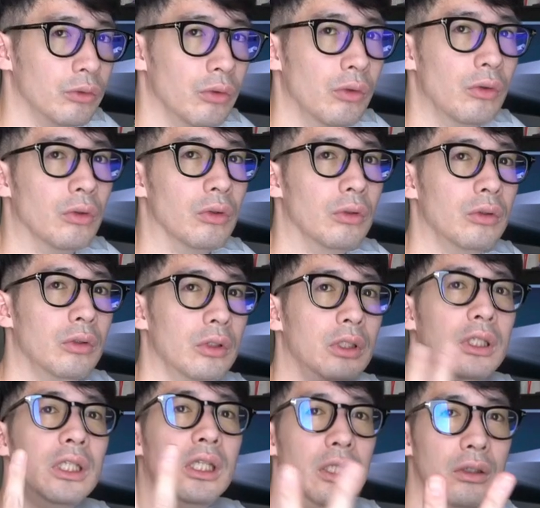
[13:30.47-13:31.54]
を
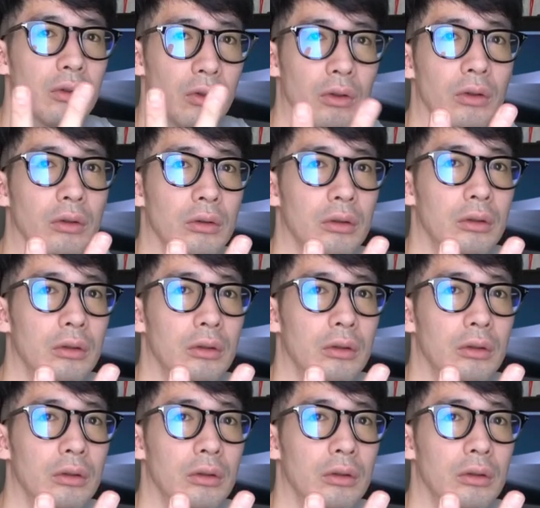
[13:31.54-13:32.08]
2本